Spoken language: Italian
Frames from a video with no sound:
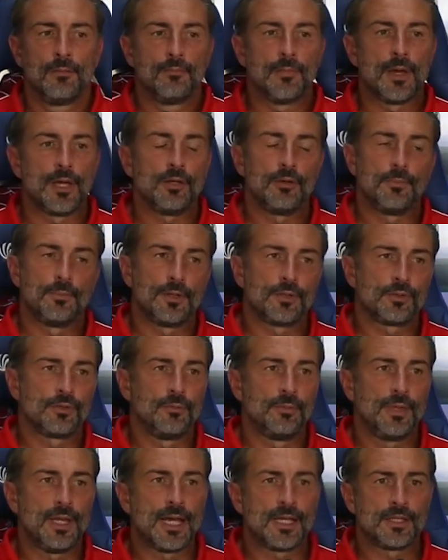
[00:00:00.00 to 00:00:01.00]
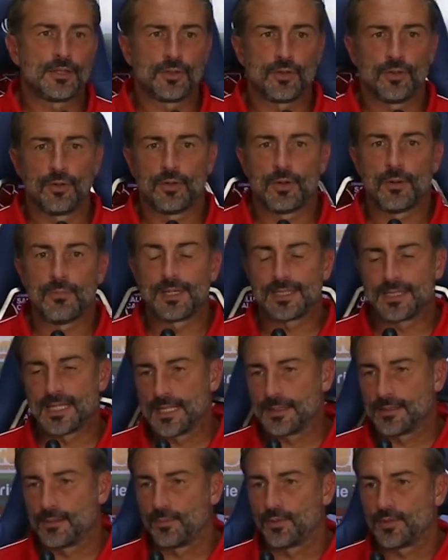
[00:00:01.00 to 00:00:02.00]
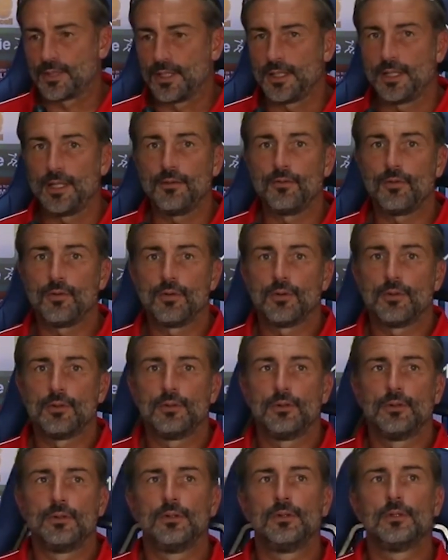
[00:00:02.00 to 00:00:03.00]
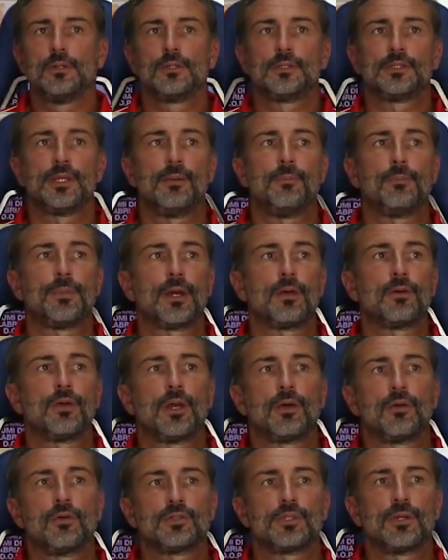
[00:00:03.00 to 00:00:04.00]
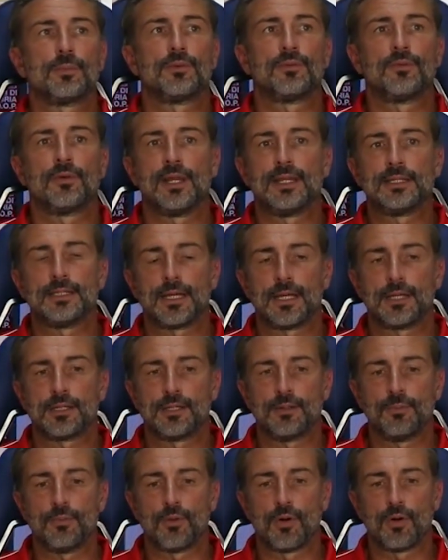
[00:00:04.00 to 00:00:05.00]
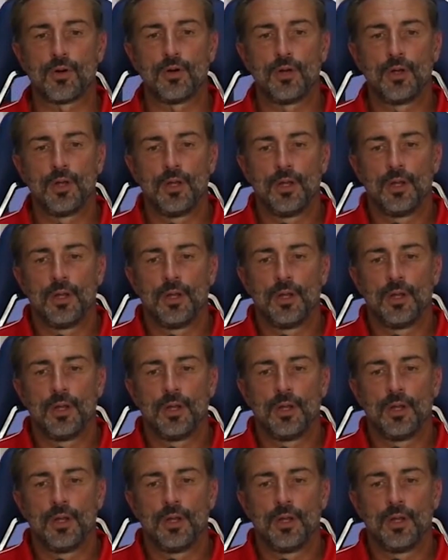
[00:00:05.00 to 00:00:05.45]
Ma io penso un bilancio abbastanza positivo, sempre con la consapevolezza che si può